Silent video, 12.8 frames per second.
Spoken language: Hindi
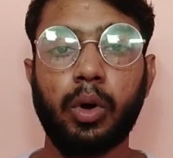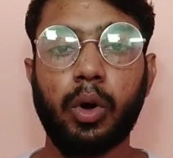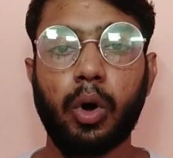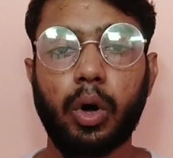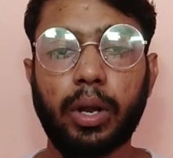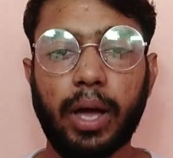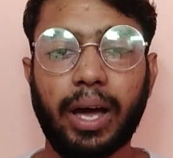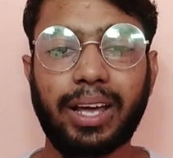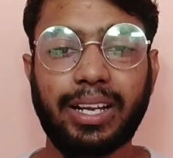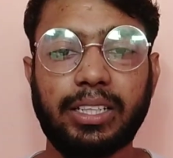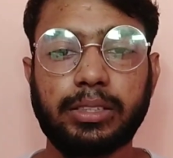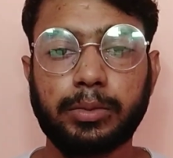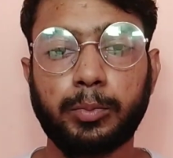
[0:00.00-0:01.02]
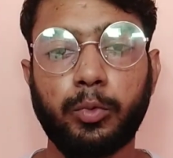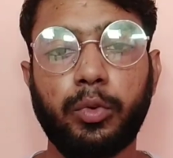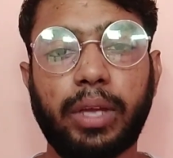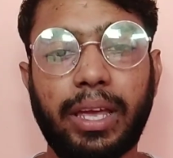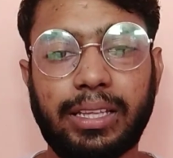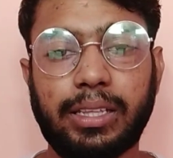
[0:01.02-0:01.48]
और अगर इस मूवी
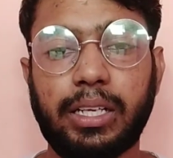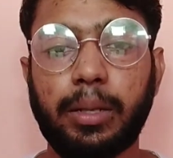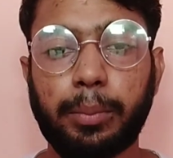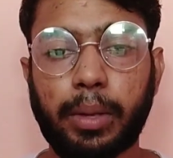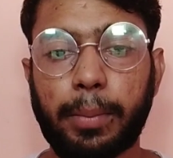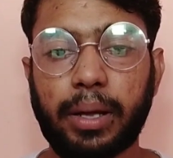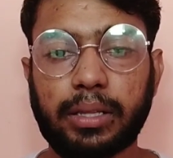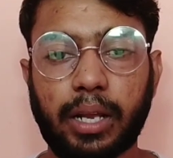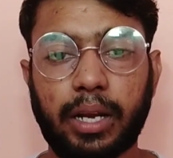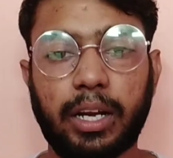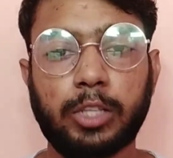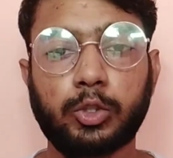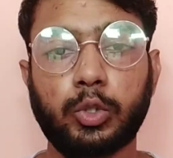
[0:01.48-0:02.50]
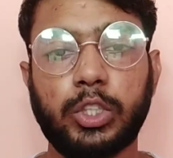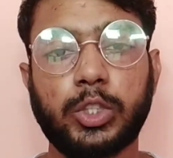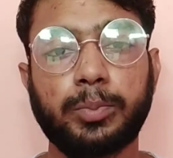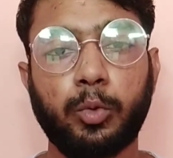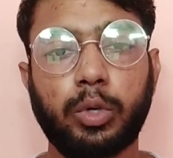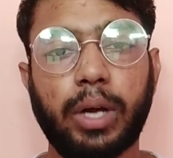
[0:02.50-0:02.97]
के हिंदी डब की बात करें ना तो इस
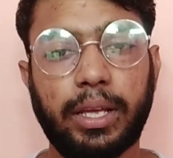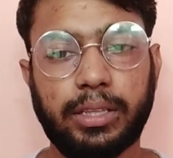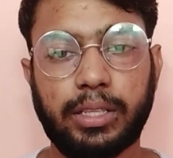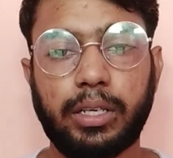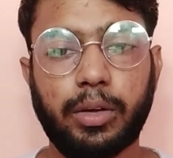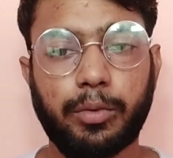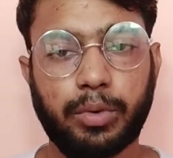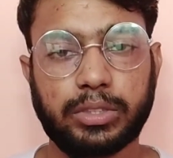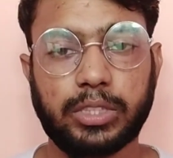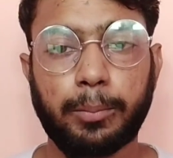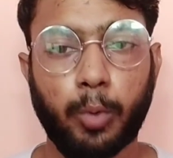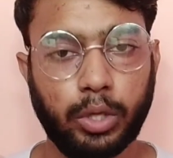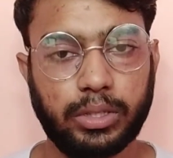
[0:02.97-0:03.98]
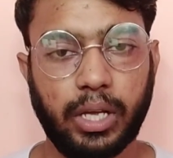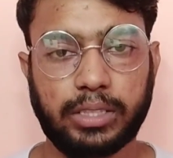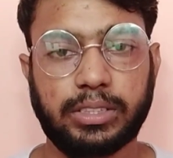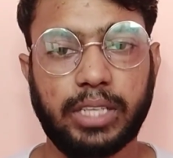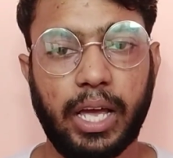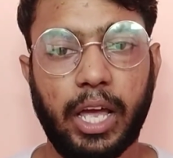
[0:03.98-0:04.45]
मूवी का हिंदी डब वर्जन बहुत
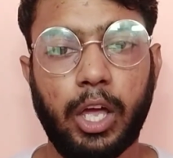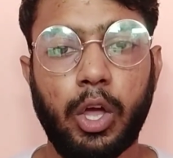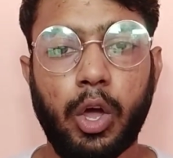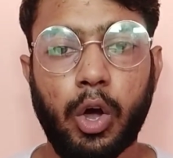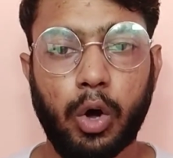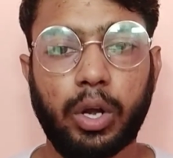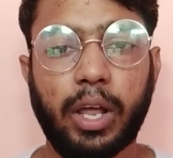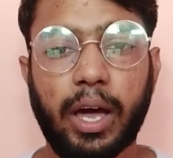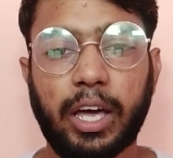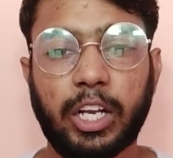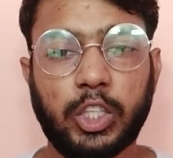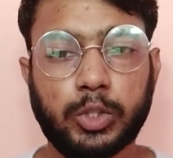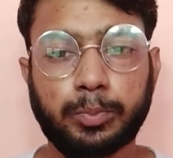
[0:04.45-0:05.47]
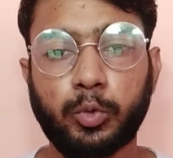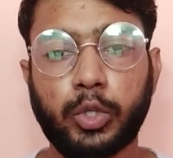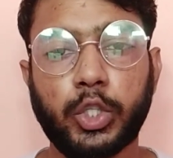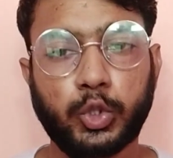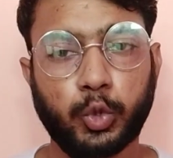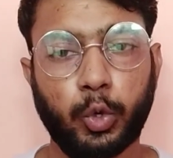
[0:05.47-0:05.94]
अच्छा है और अगर इस मूवी की
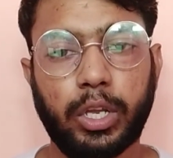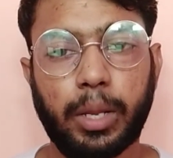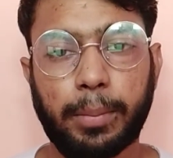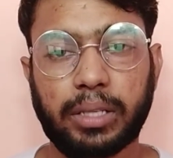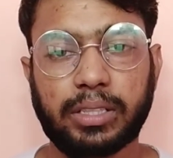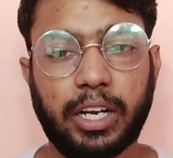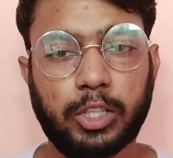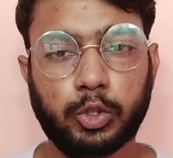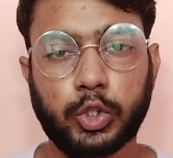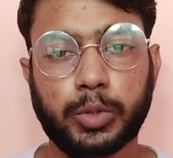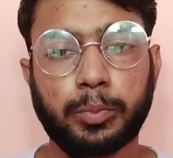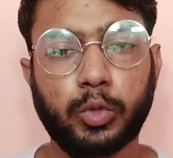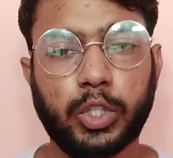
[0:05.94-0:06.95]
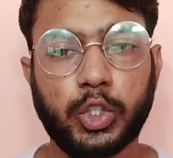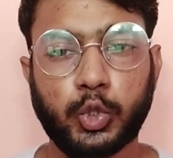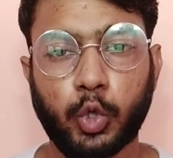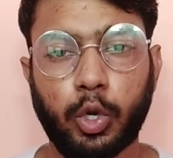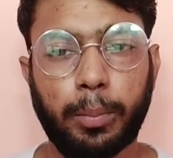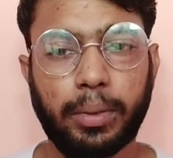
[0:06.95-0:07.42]
स्टोरी की बात करें तो इस मूवी की
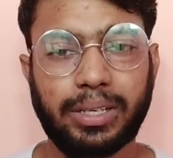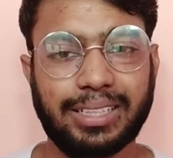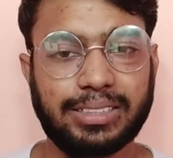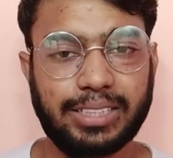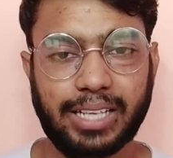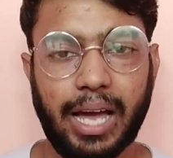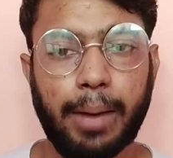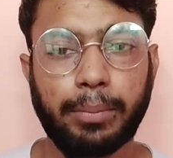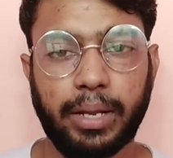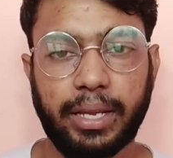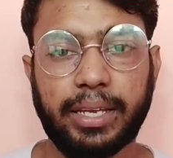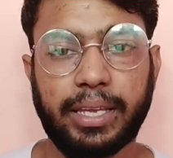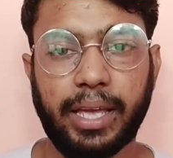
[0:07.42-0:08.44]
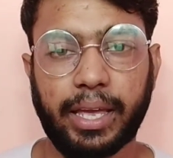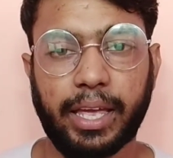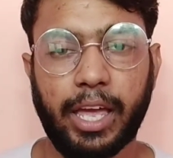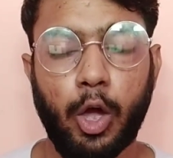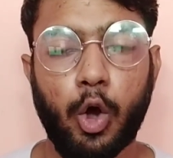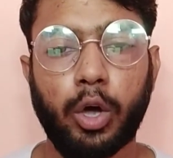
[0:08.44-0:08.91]
स्टोरी पर ढंग से काम नहीं किया गया
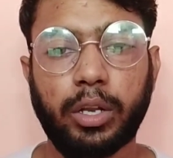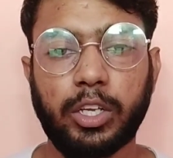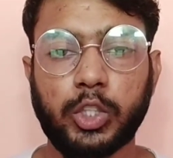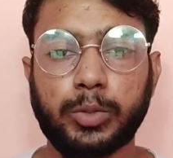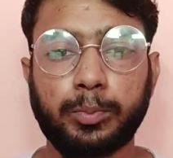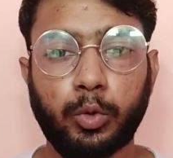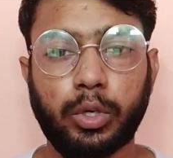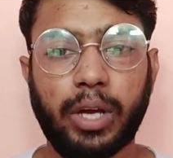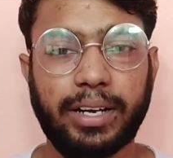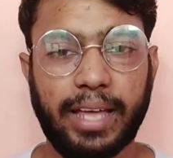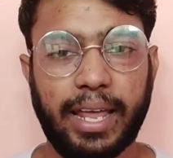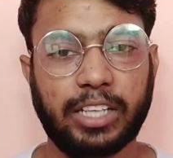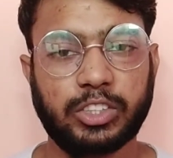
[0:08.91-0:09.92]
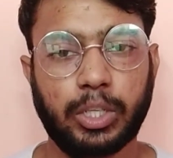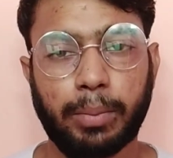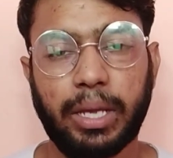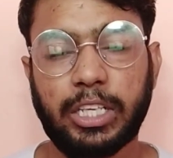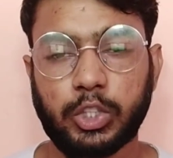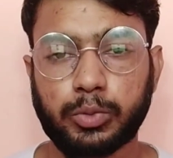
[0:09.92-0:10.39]
है और इस मूवी का डायरेक्शन भाई
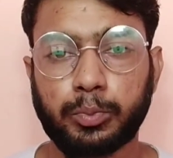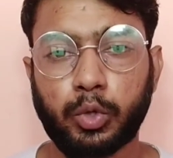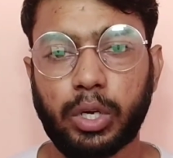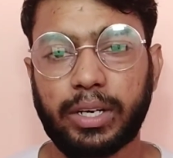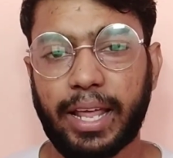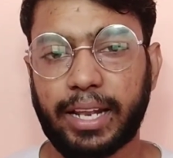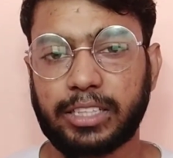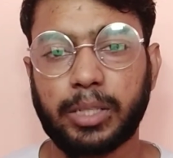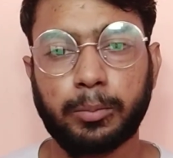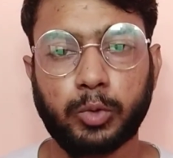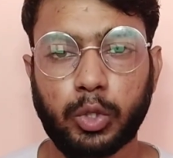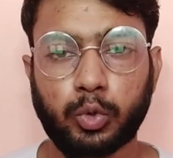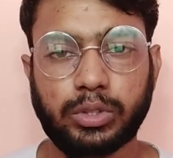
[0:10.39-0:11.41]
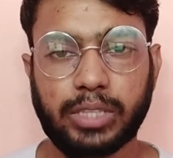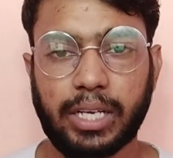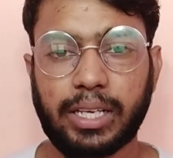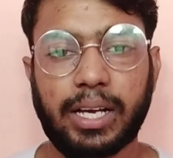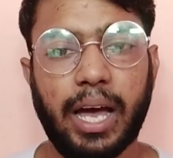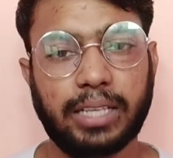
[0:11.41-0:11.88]
इस मूवी का डायरेक्शन मुझे कुछ ज्यादा
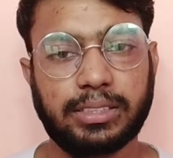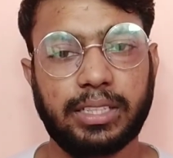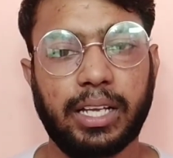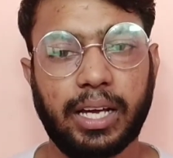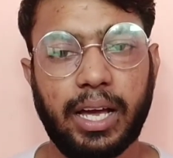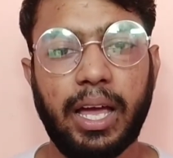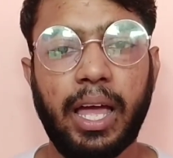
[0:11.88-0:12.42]
खास नहीं लगा